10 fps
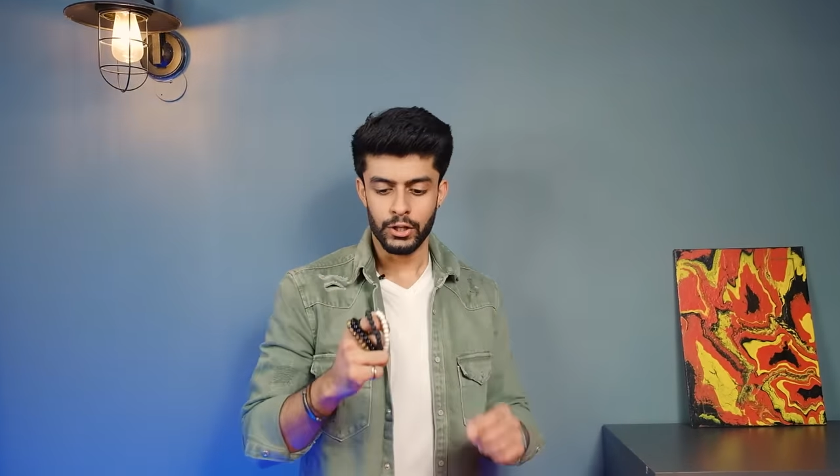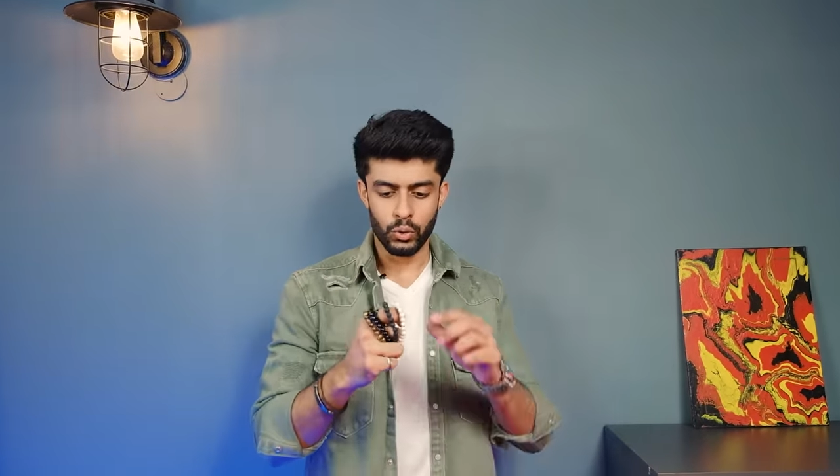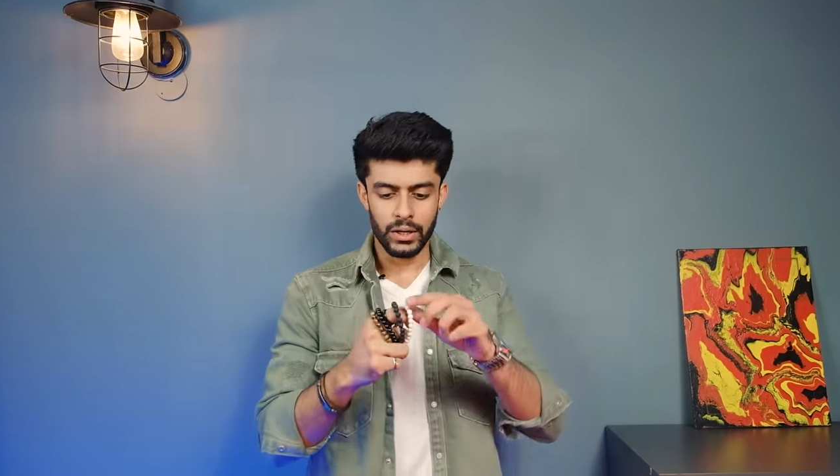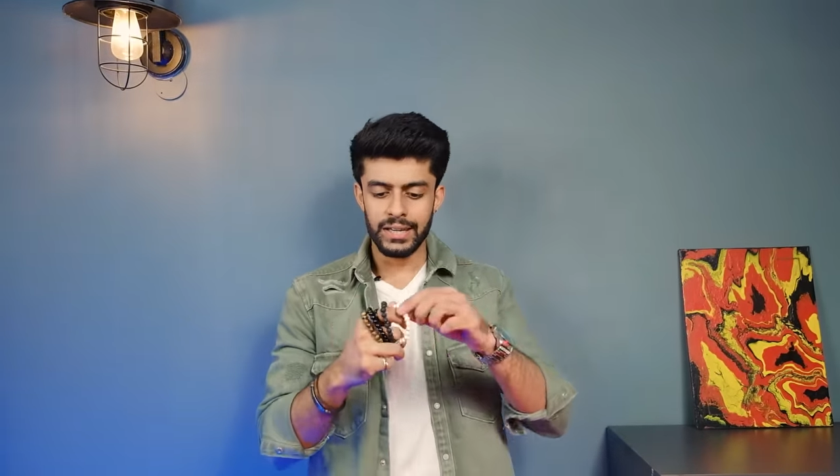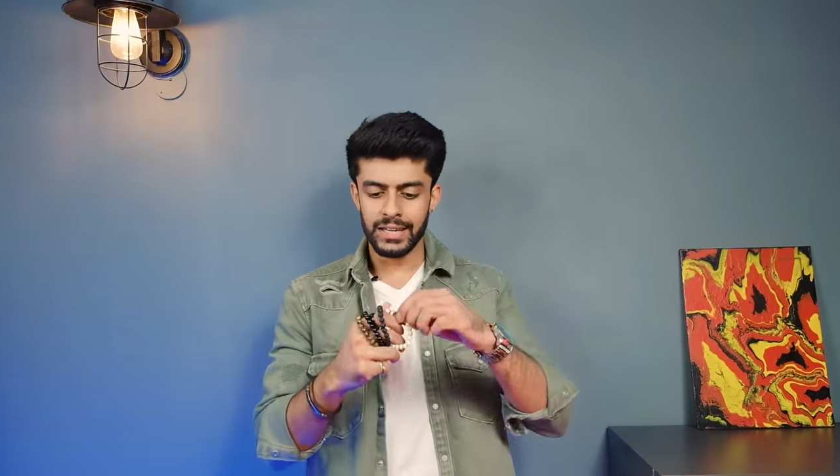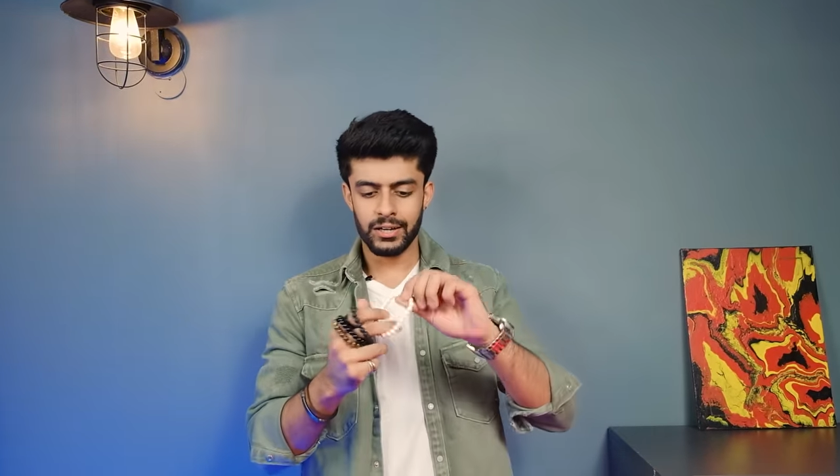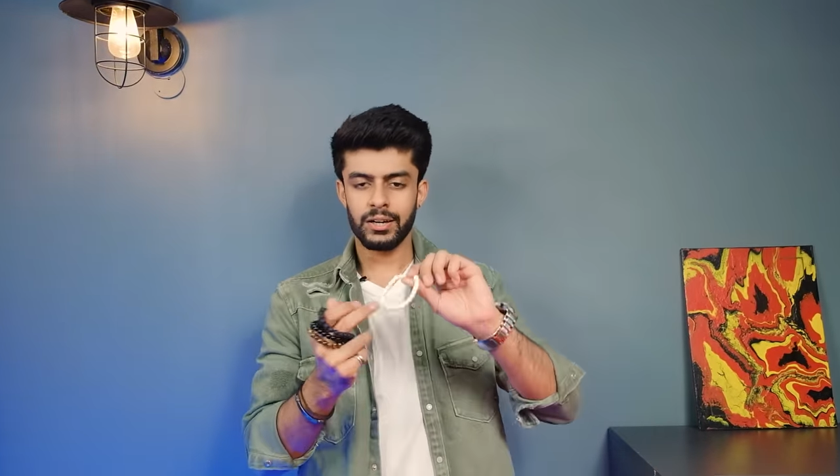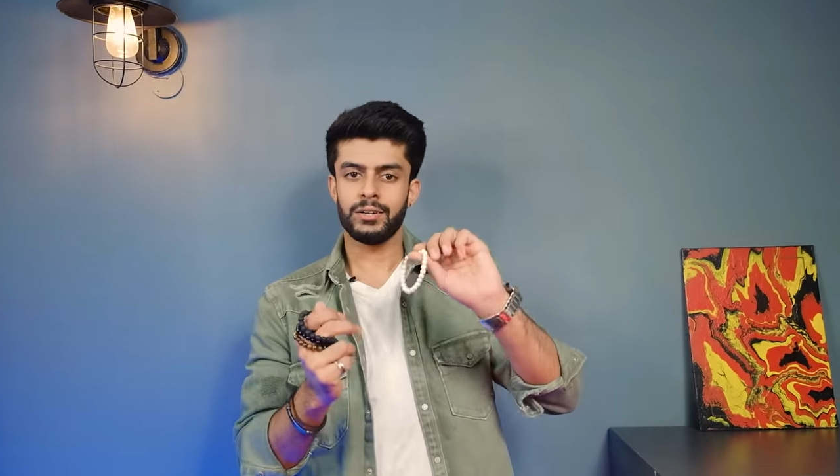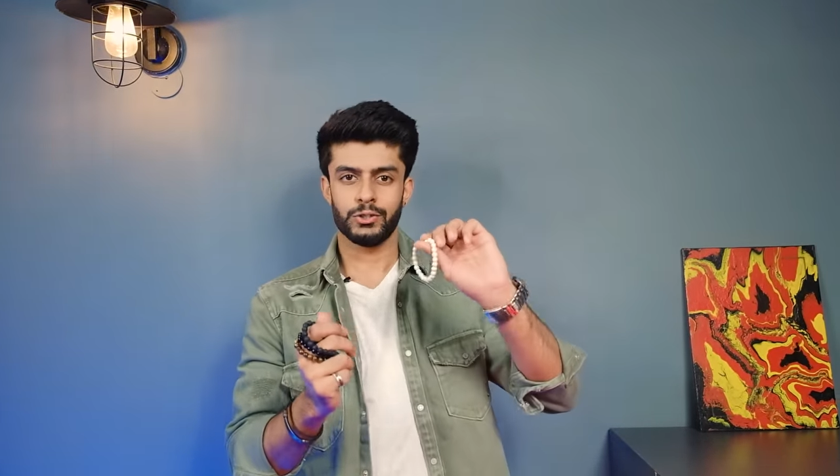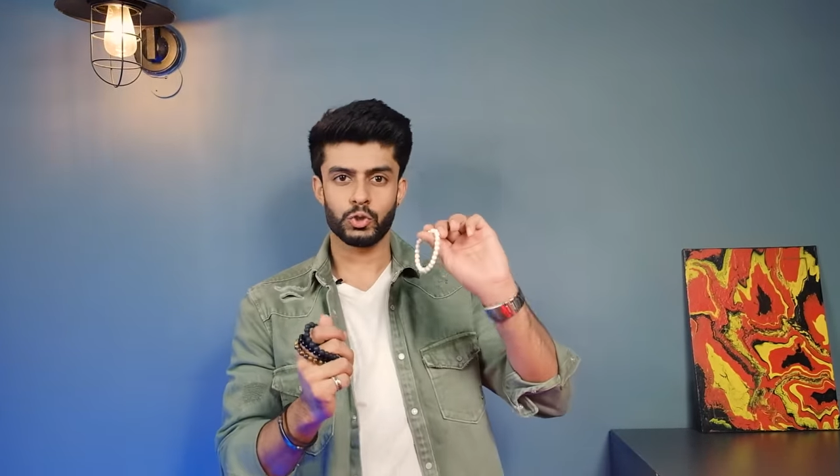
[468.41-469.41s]
तो एक
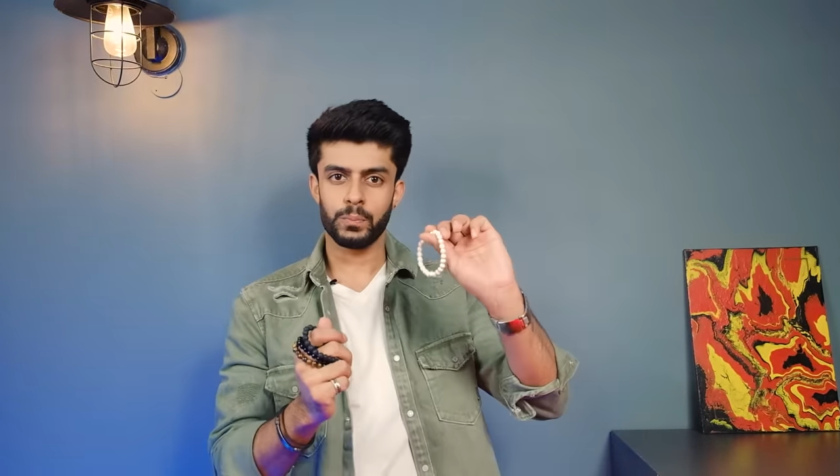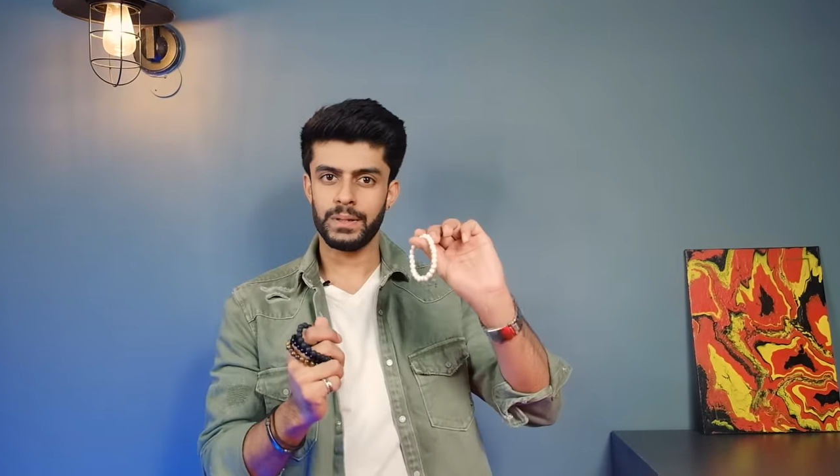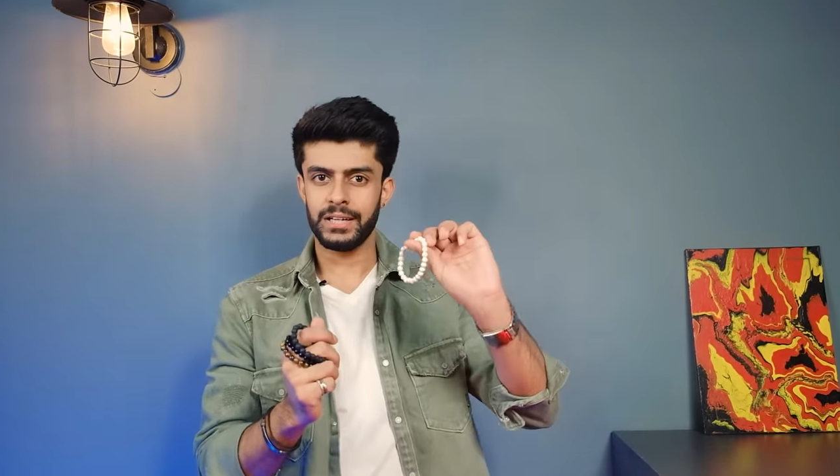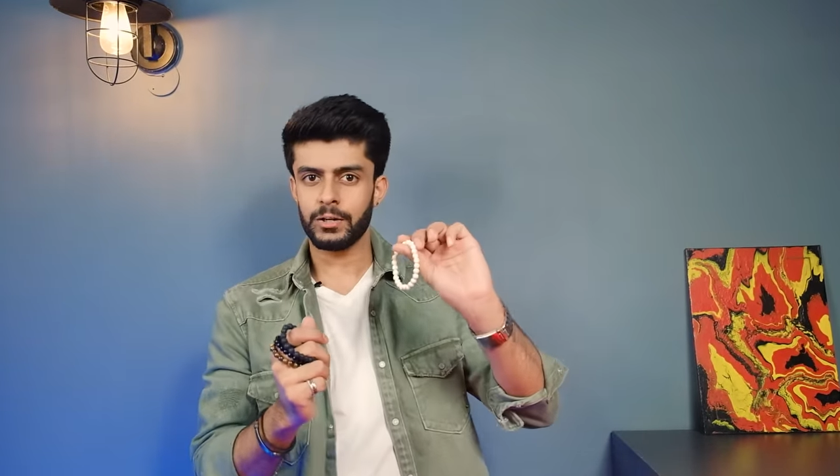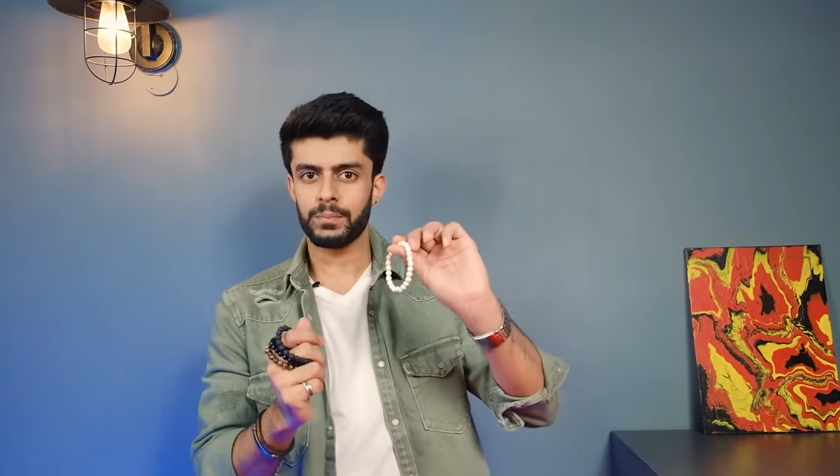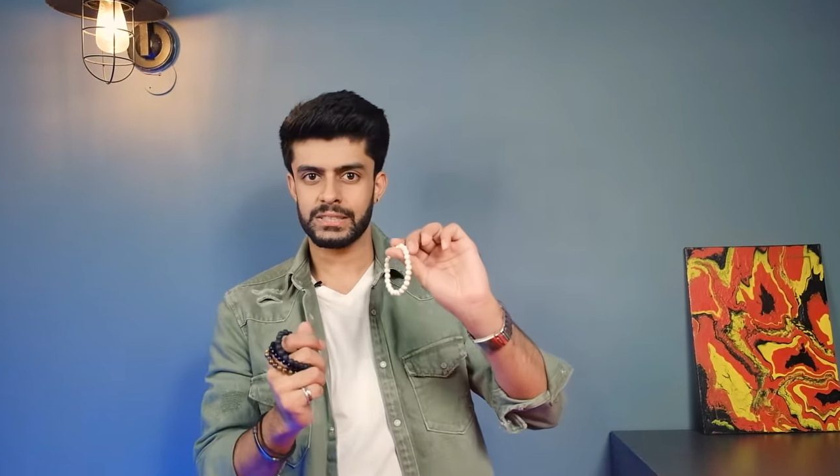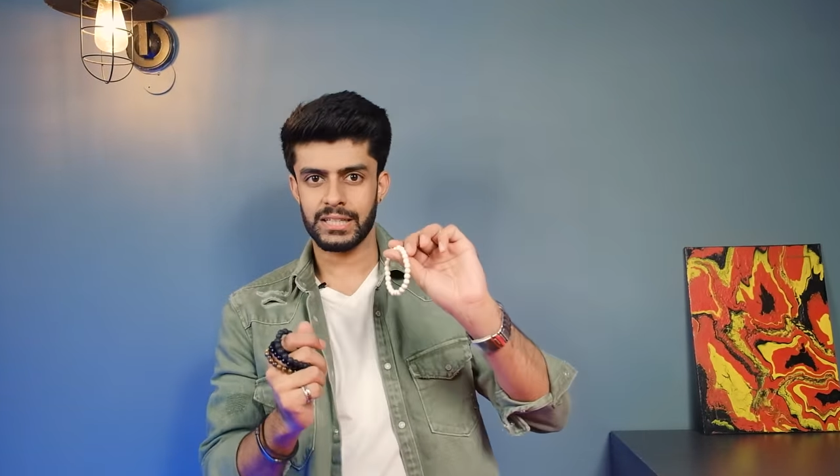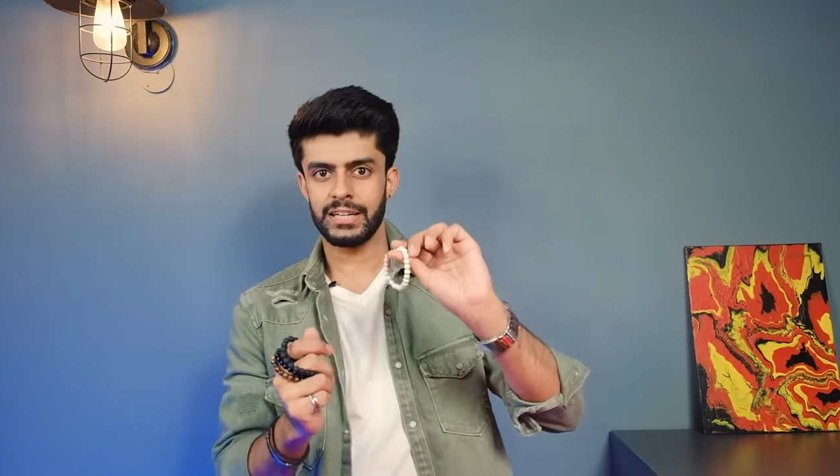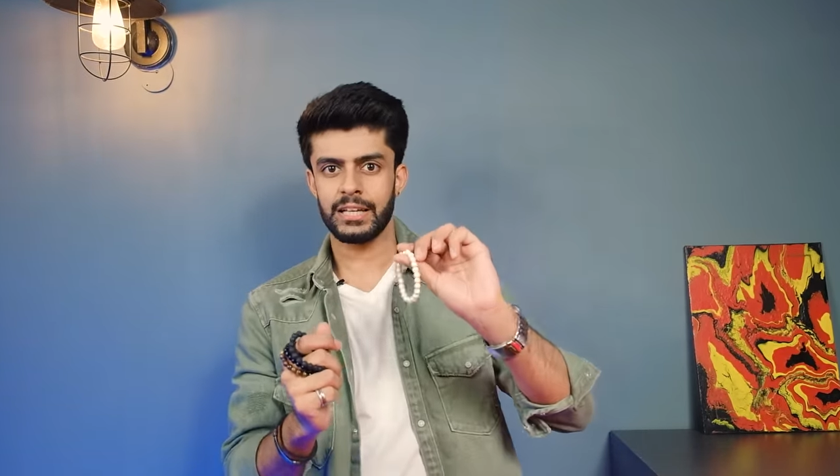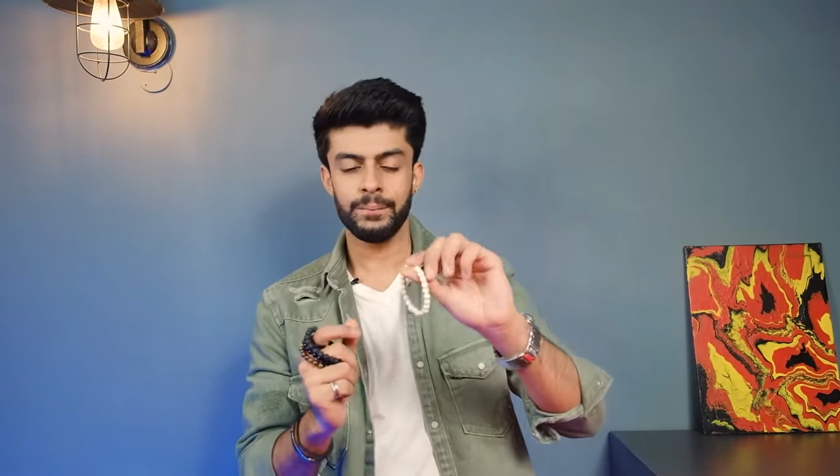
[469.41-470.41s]
जो बीडेड
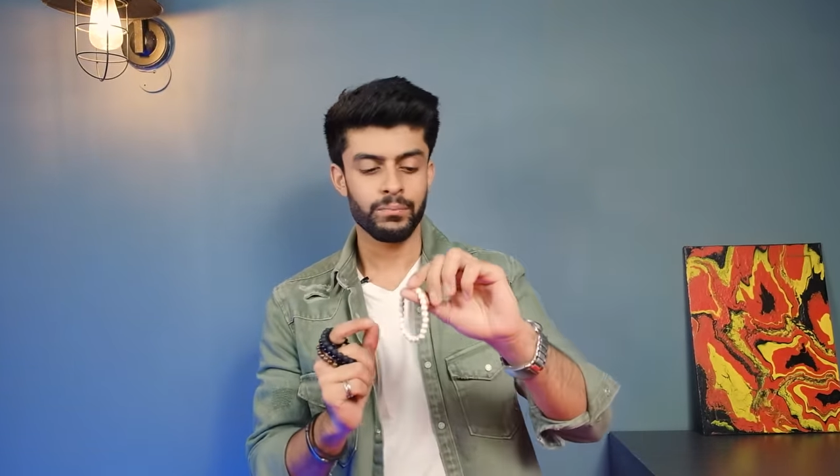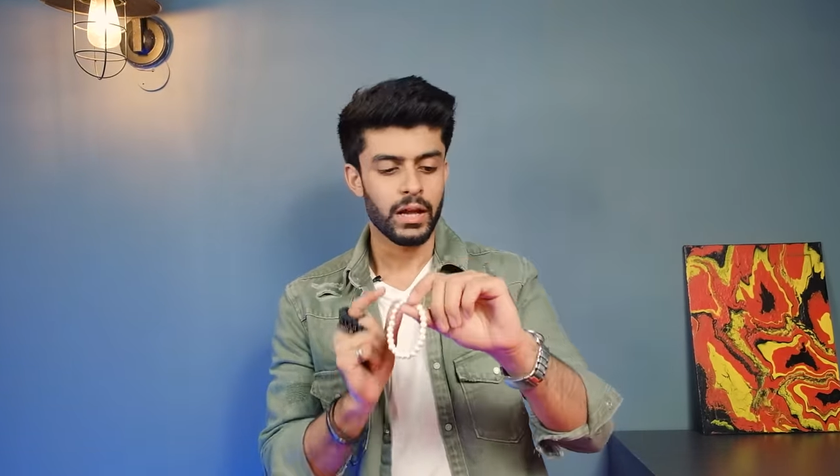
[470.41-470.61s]
ब्रेसलेट है